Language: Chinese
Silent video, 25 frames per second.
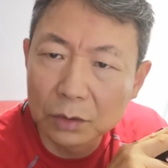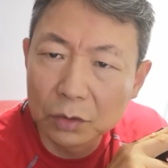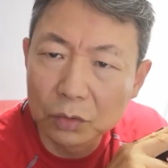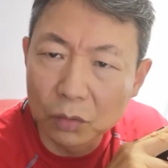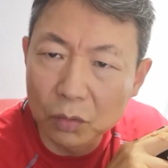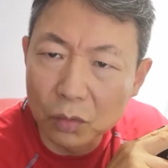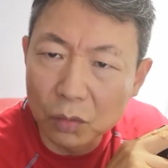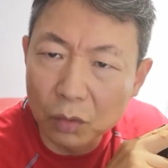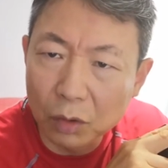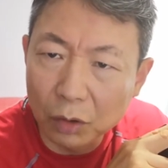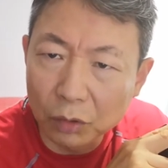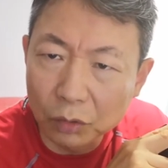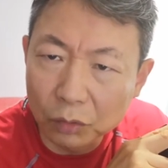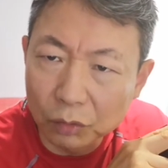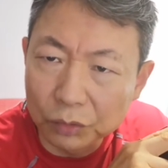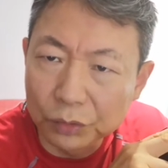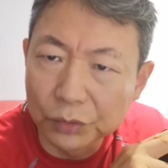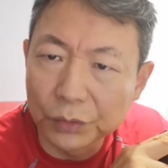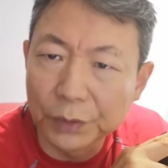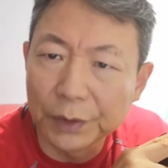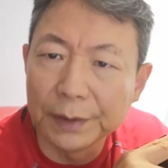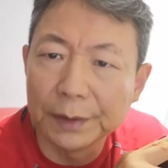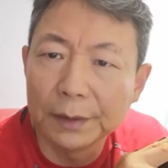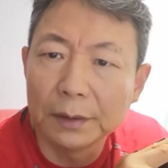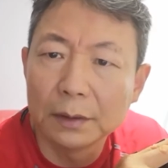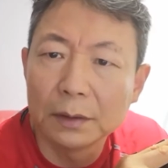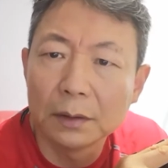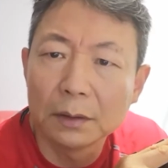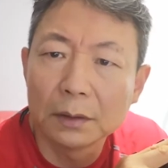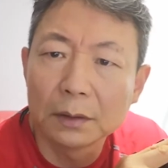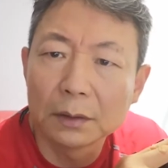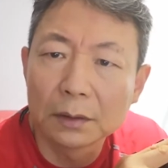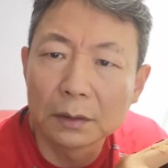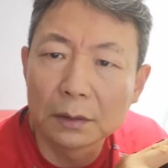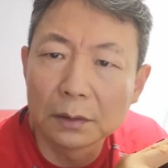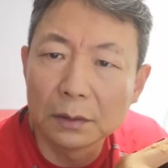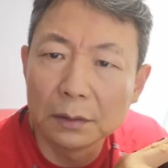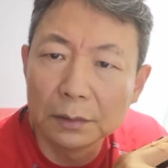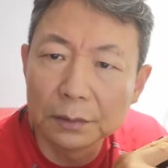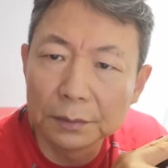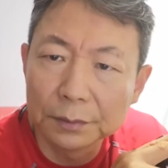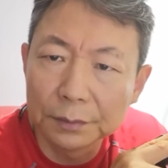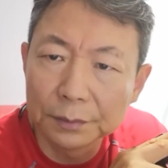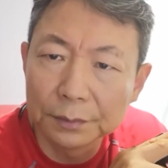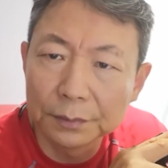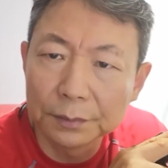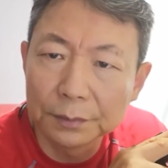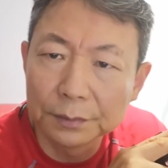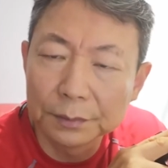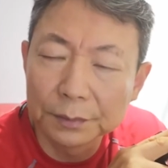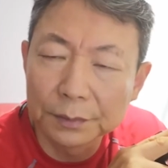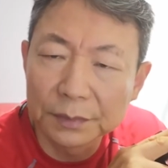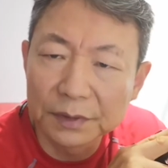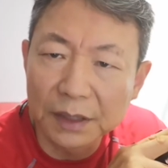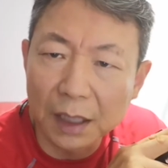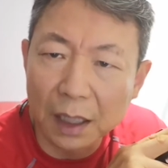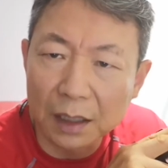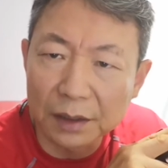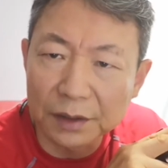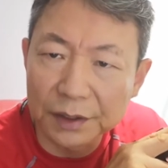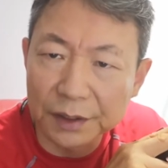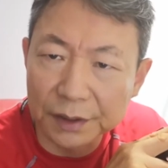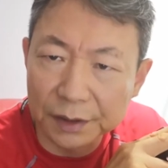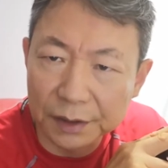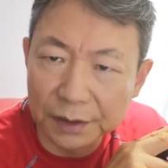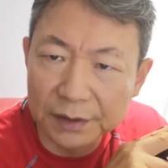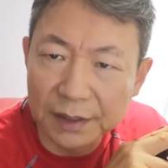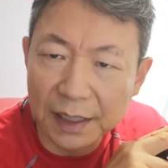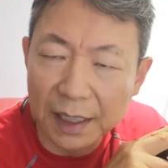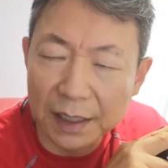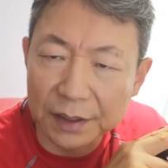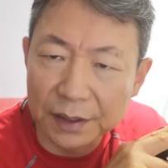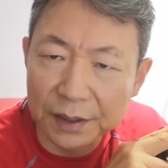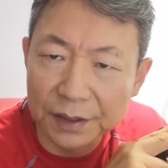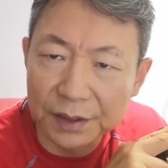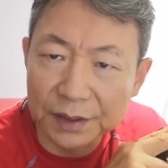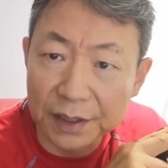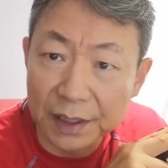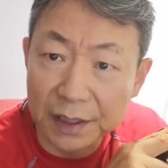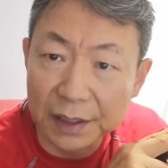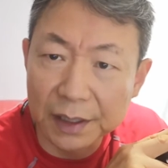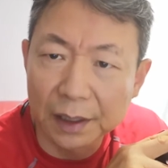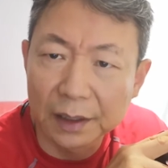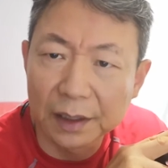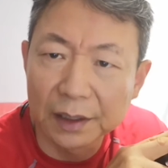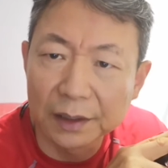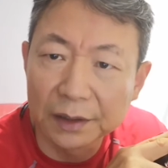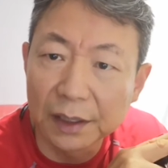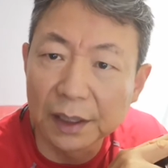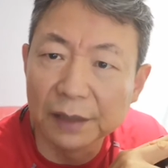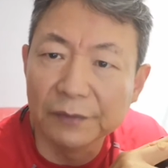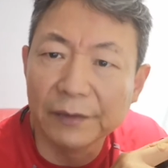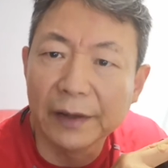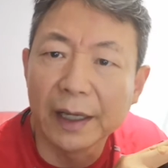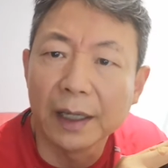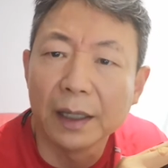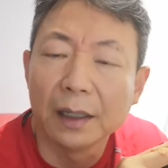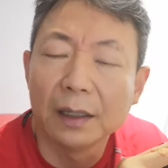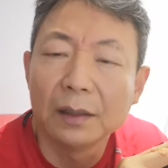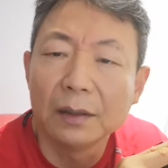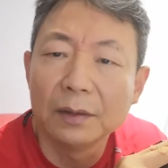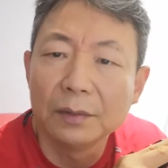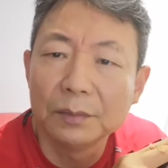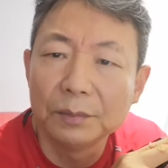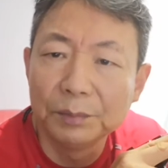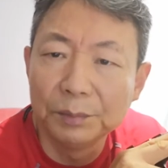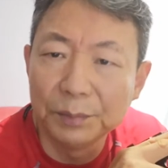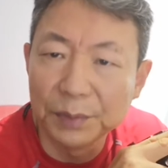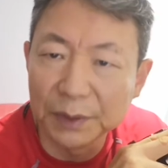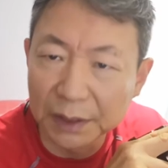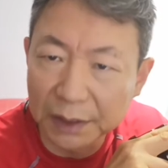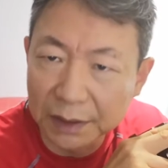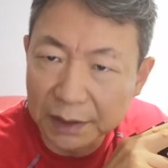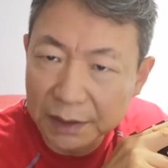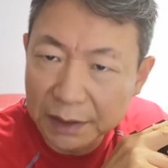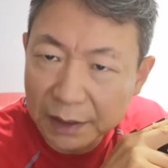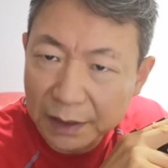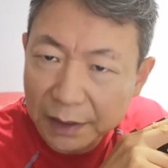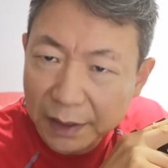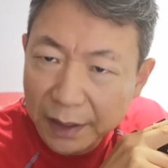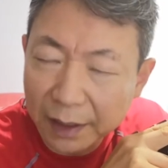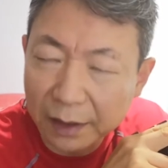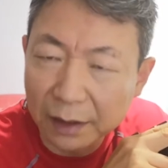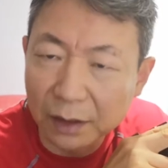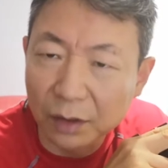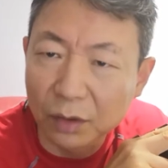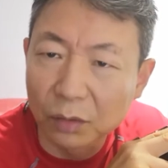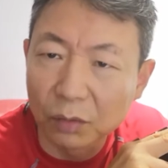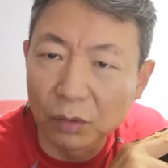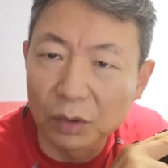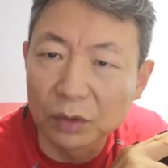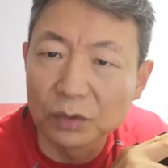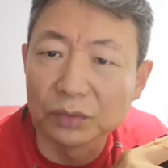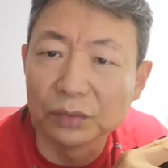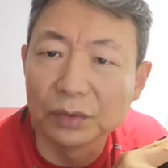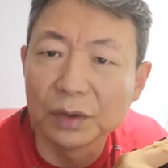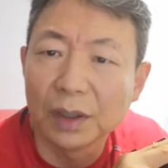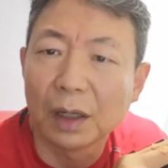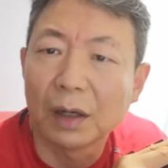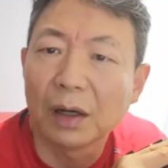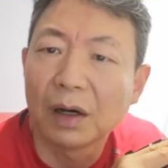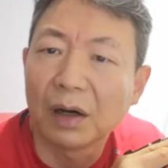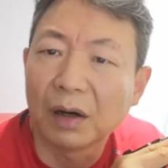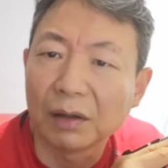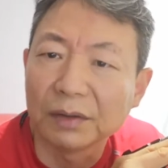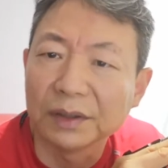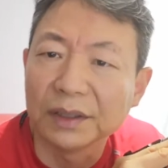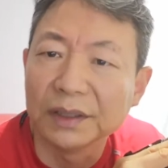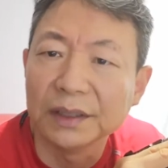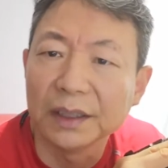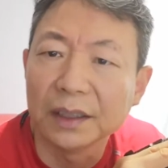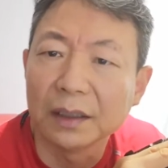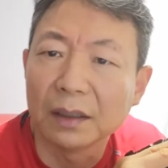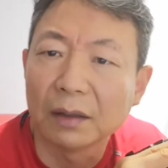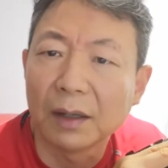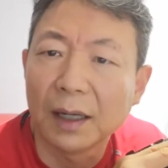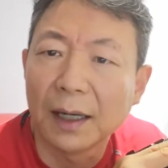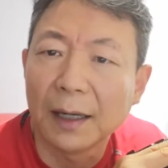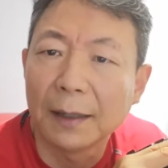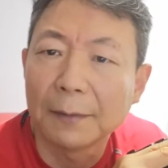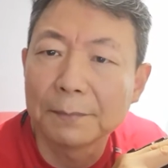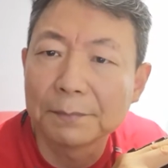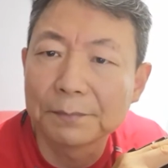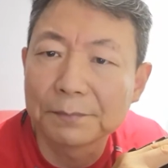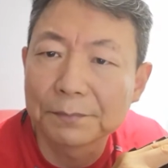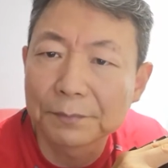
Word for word: 中国陆军当时在世界上的地位比今天的国足要好一些的话，